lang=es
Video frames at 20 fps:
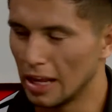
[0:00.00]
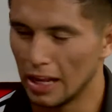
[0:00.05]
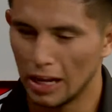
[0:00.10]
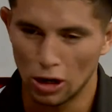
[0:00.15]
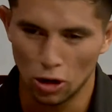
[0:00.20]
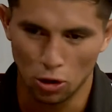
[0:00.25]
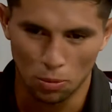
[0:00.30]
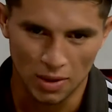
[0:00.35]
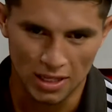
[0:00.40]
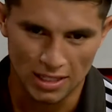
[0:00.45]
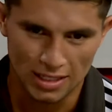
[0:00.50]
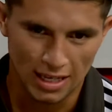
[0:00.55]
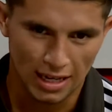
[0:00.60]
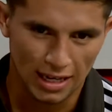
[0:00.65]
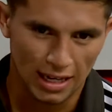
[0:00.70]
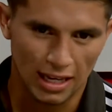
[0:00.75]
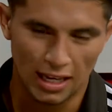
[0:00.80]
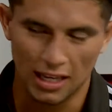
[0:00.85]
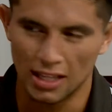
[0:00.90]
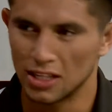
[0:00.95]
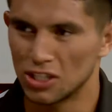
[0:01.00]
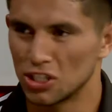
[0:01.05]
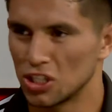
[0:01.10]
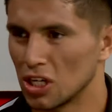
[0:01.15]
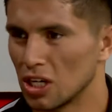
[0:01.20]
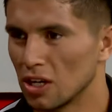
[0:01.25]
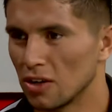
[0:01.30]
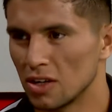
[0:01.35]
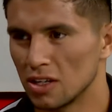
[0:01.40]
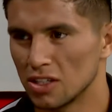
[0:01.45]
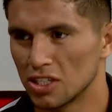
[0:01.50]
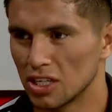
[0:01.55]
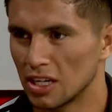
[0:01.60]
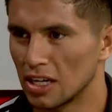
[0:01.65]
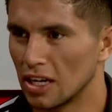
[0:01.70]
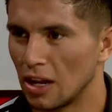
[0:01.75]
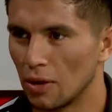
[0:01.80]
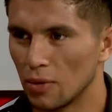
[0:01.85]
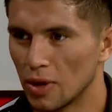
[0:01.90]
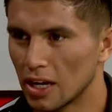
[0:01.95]
los mensajes que te llegaban ya en
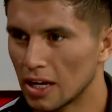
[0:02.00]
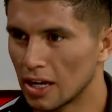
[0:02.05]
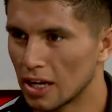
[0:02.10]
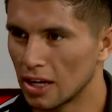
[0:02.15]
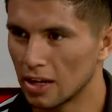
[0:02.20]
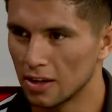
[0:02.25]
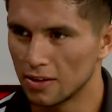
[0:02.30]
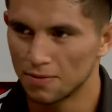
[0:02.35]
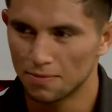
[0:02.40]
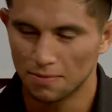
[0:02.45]
el viaje,